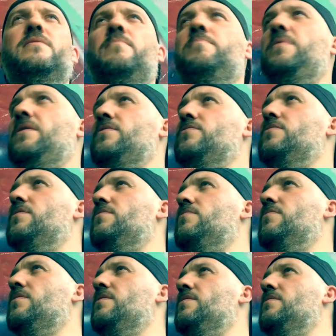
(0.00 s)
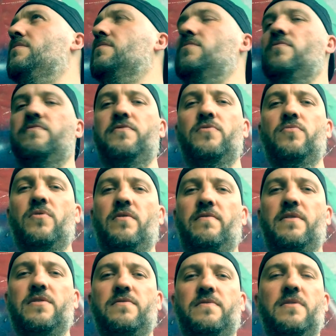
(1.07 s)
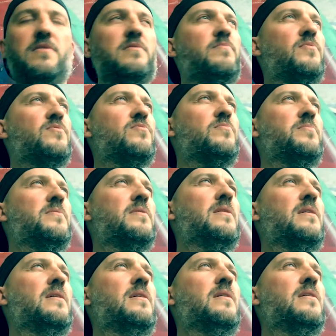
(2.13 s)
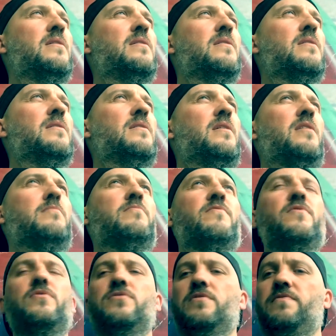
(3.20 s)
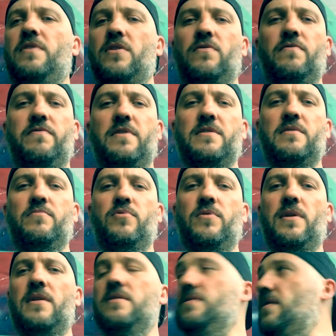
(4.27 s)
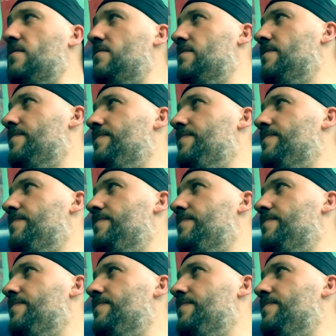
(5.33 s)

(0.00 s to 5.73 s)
ta plansza trochę konfigurować w inny sposób albo wchodzić w taką fazę brutalizacji